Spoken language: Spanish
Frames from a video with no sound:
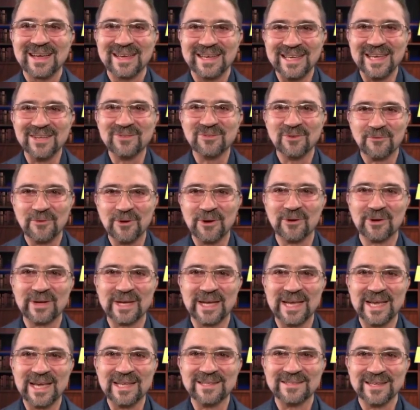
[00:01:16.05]
Y eso fue lo
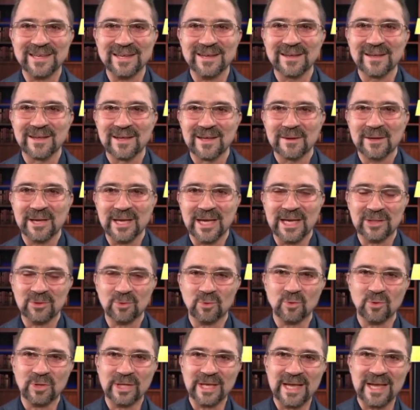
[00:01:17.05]
que hice.
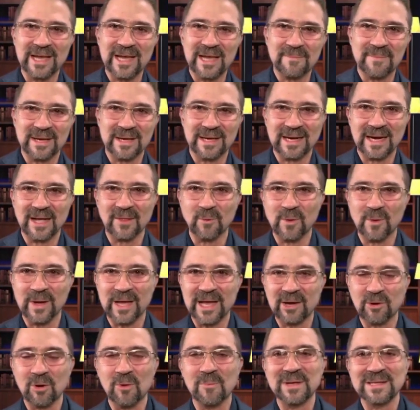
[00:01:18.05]
Estudié, me
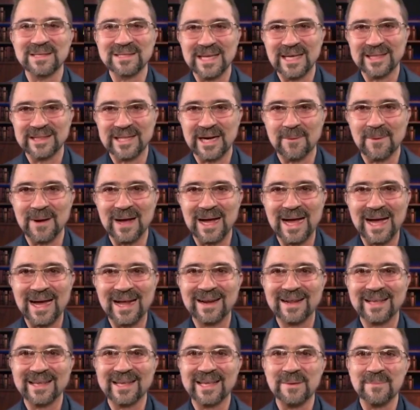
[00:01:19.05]
gradué, comencé a
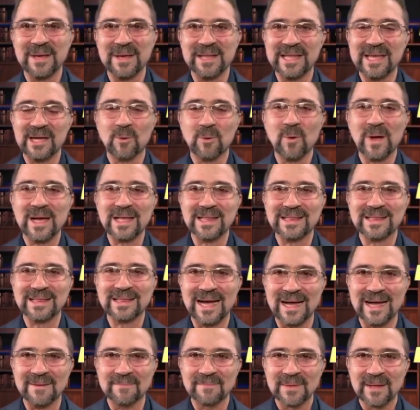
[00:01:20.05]
trabajar y me di
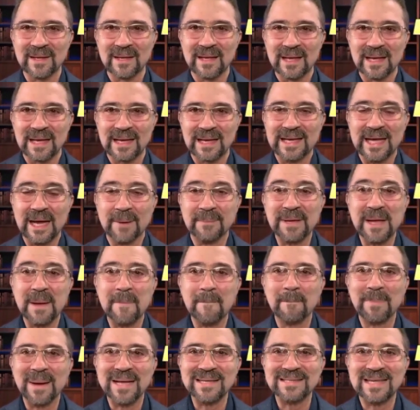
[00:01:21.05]
cuenta que
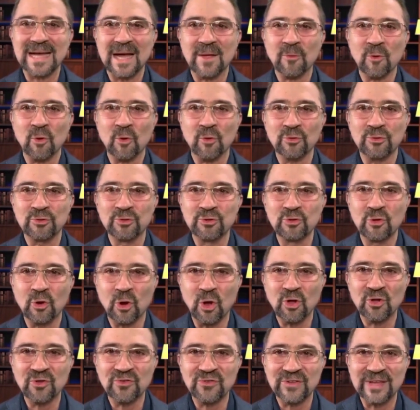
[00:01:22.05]
habían pasado
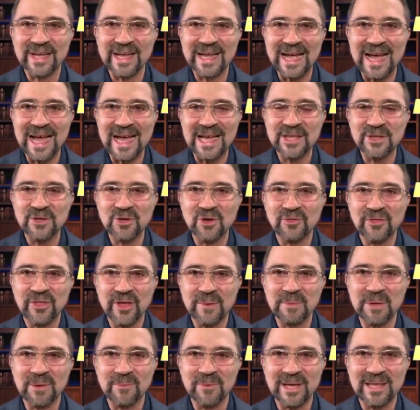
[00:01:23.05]
12 años
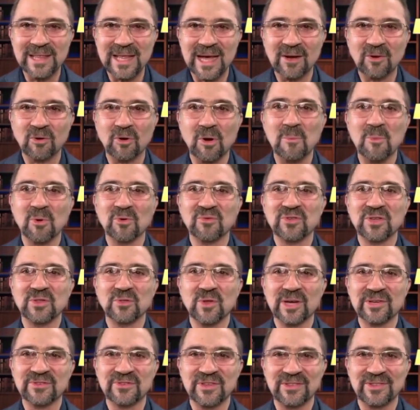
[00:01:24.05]
de mi vida como si
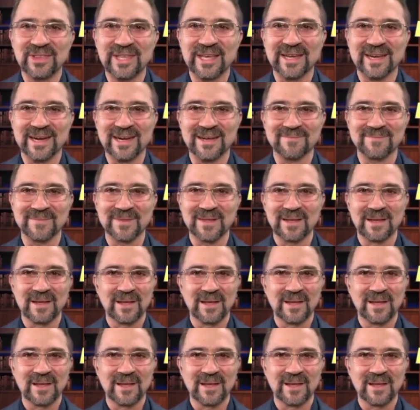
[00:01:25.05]
no existieran.